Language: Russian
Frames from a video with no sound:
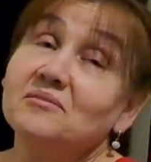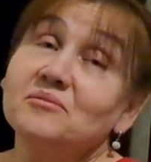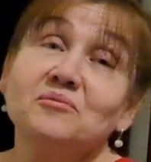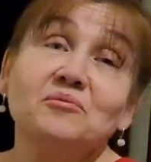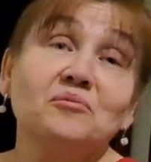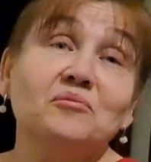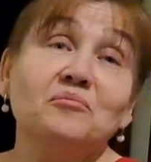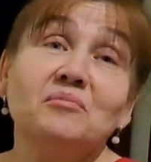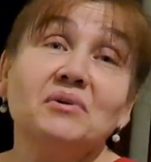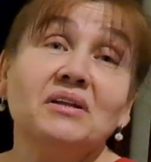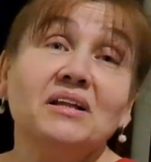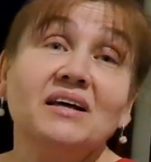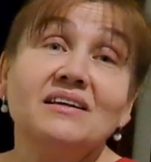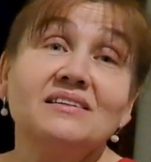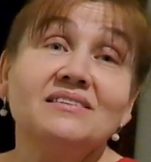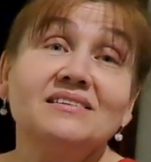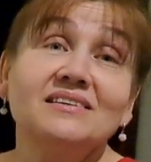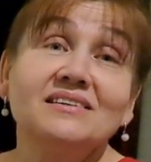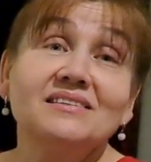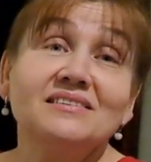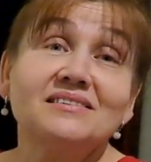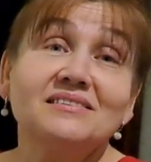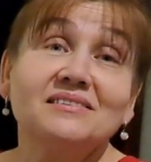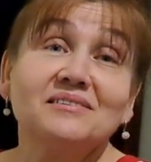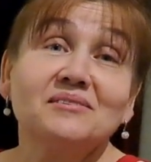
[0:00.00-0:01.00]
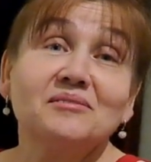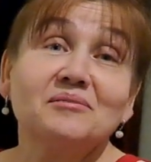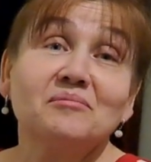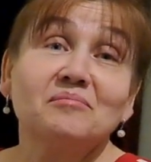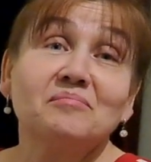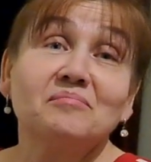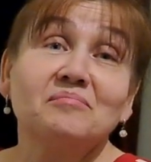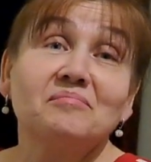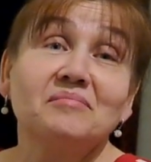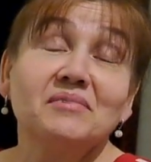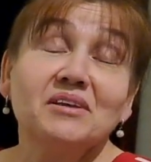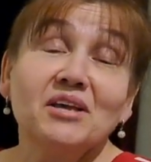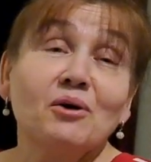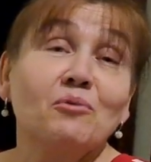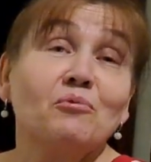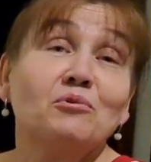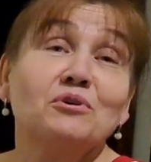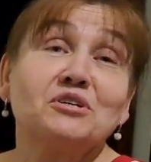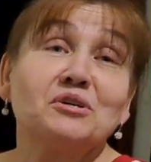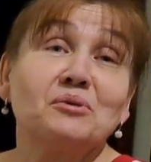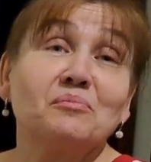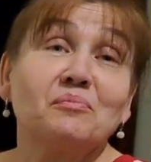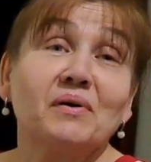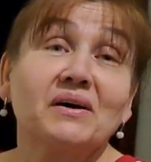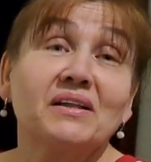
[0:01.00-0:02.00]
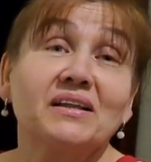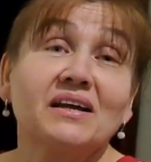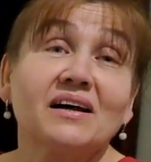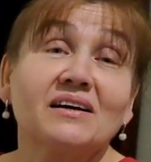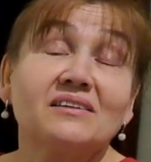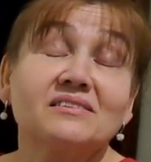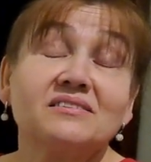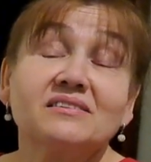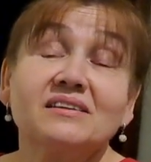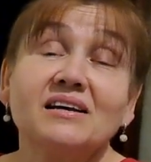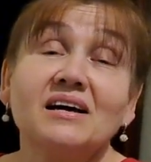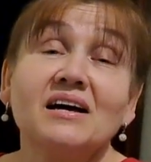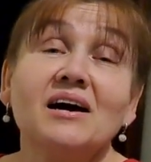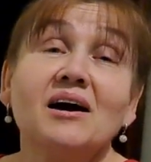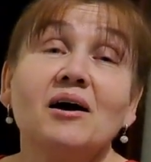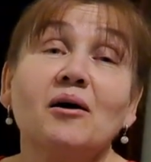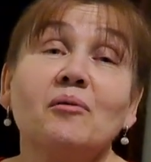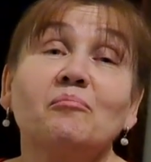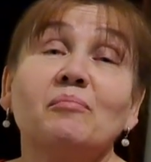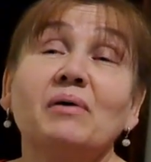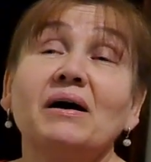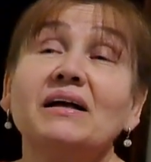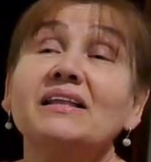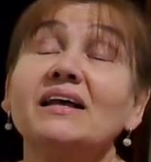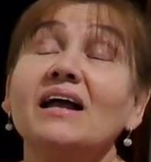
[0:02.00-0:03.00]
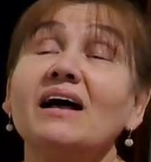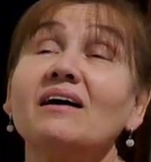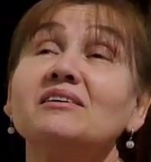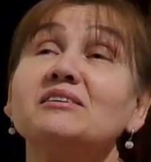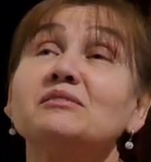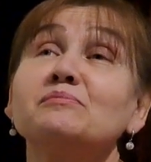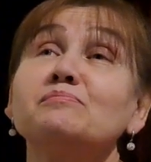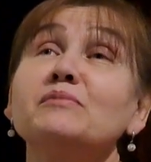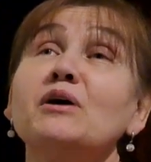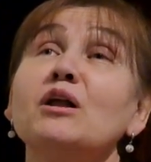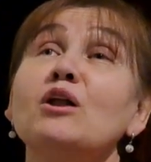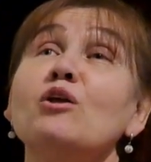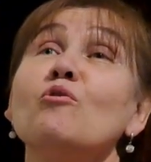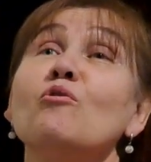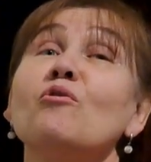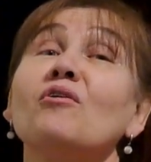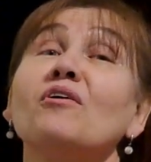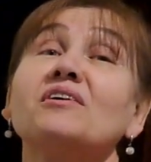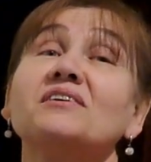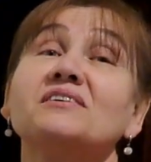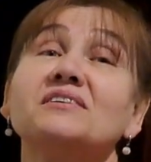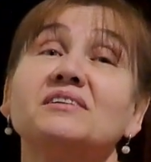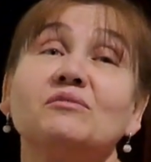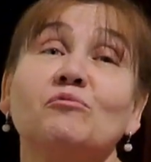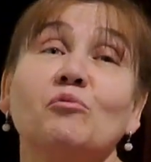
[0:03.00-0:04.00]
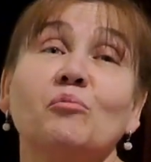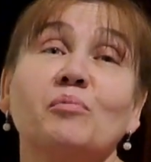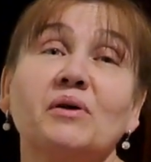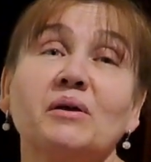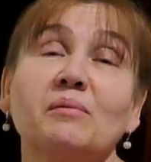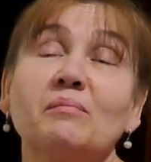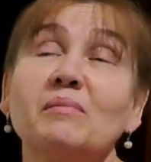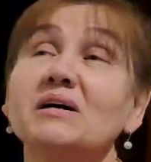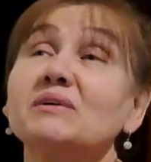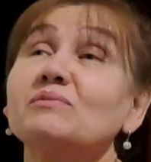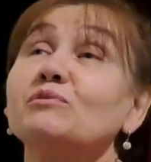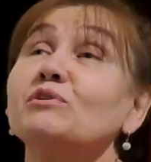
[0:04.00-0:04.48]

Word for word: Ну, молодец. Мне очень понравилось. Ты скажи, ты... Понравилась мне легкость его, понимаешь?